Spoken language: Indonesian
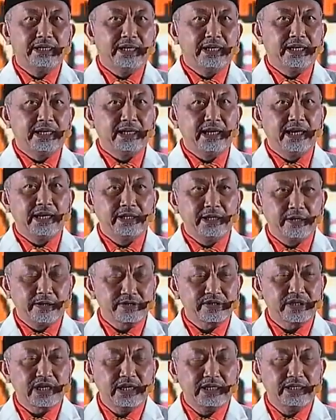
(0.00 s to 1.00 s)
hadirin
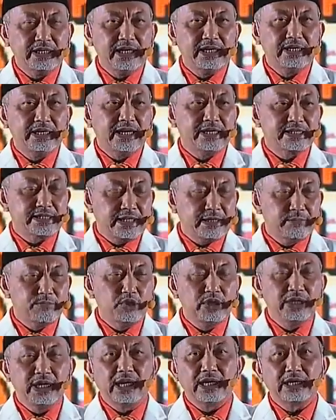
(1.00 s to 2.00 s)
hadirat sekalian yang saya
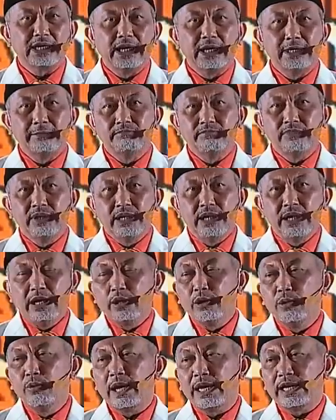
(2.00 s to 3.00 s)
muliakan,
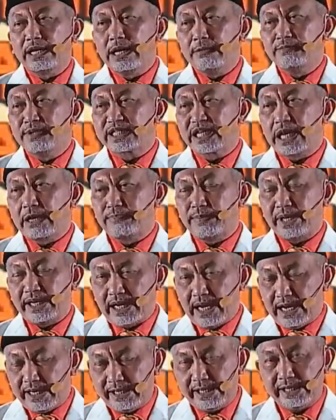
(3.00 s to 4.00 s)
keluarga besar
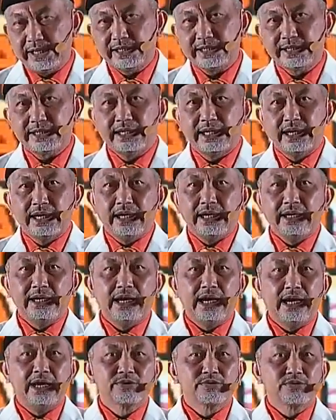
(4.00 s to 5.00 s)
PKS
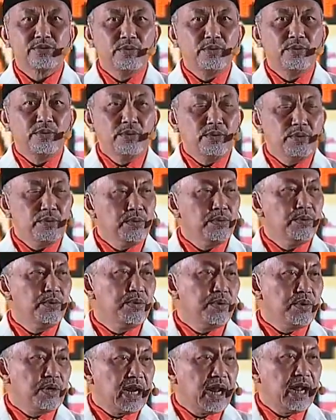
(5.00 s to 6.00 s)
dan
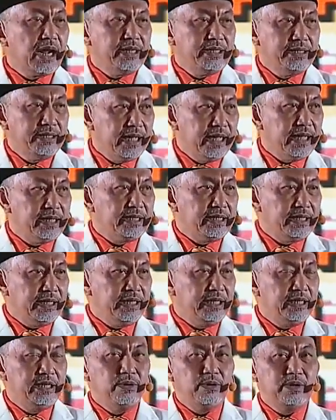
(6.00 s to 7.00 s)
seluruh rakyat
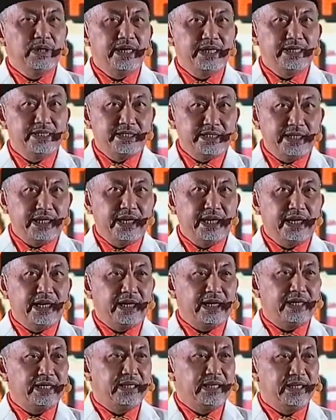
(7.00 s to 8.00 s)

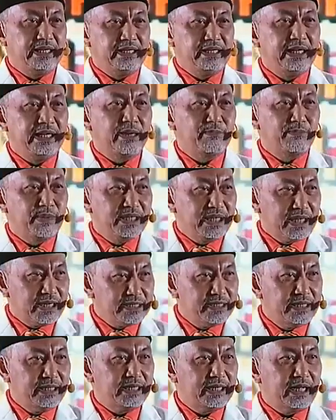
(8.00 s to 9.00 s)
Indonesia yang
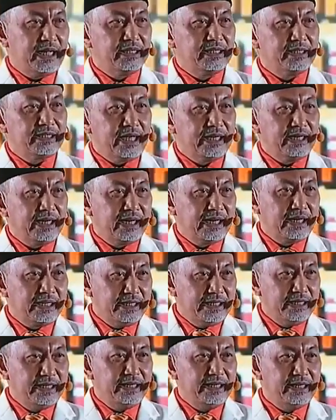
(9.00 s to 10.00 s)
menyaksikan
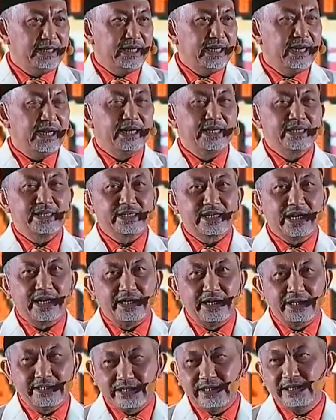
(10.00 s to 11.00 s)
tayangan ini yang
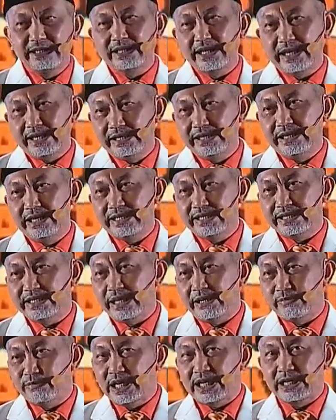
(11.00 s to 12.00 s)
saya cintai dan
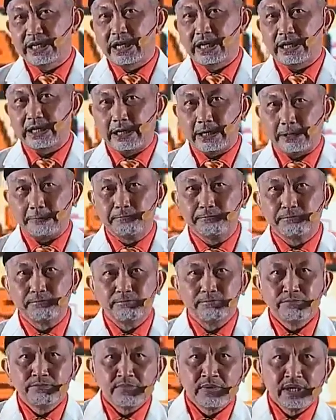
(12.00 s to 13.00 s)
saya banggakan.
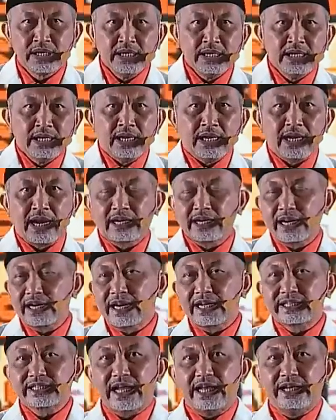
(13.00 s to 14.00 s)

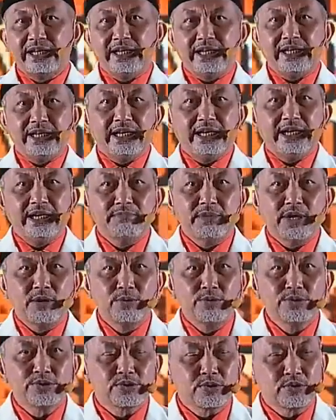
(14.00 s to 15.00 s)
Rakernas kali ini
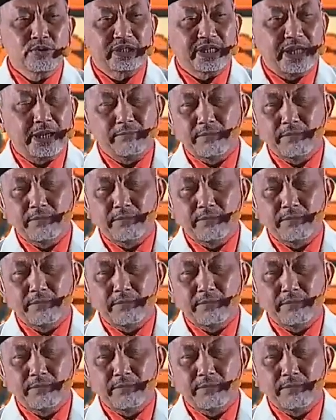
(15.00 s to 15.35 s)
mengusung